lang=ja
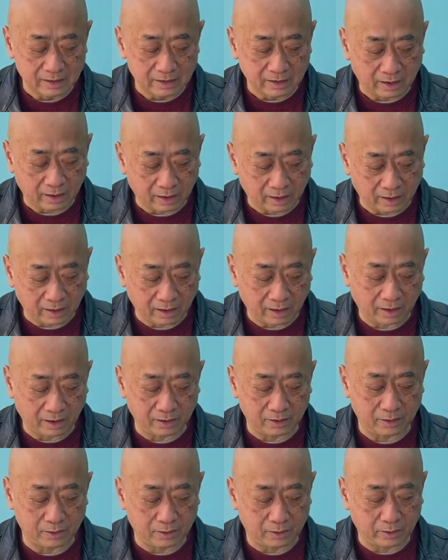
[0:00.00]
あららら
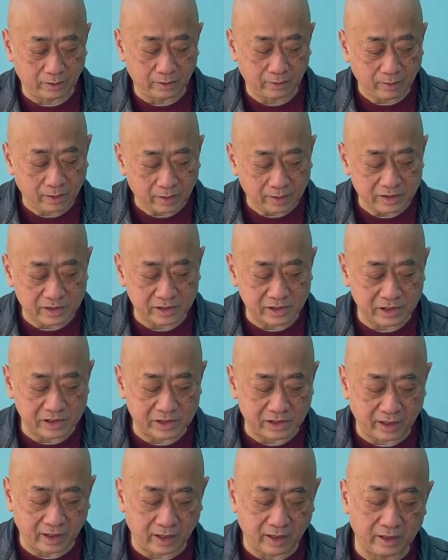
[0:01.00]
これは意識
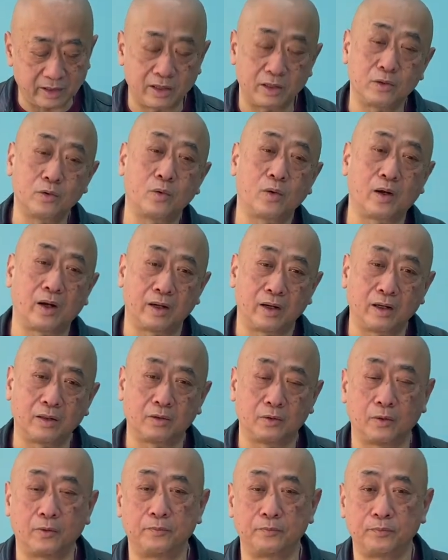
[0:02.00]
してやられているのかな
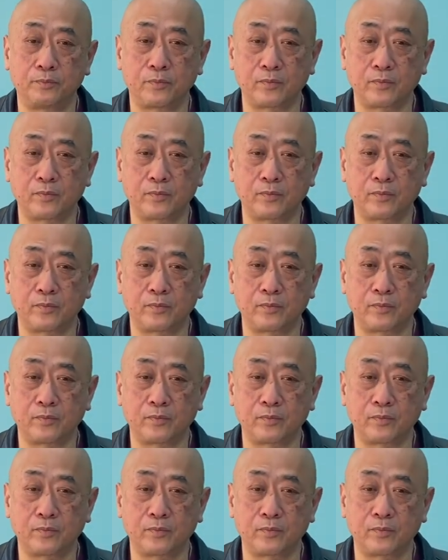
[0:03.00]
と。